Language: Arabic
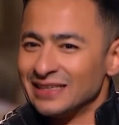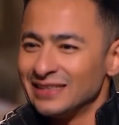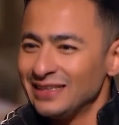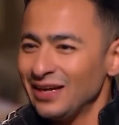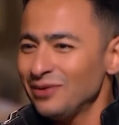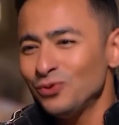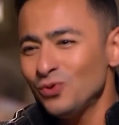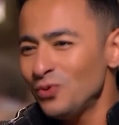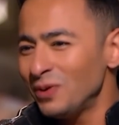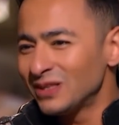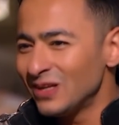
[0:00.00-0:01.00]
يعني
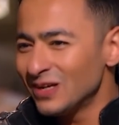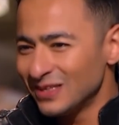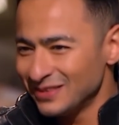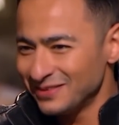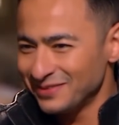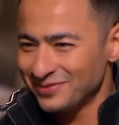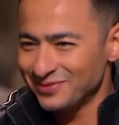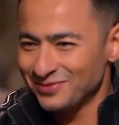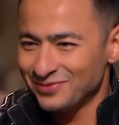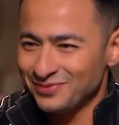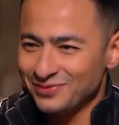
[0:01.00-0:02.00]
بيقولوا بلطجي
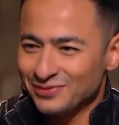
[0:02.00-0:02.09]
اه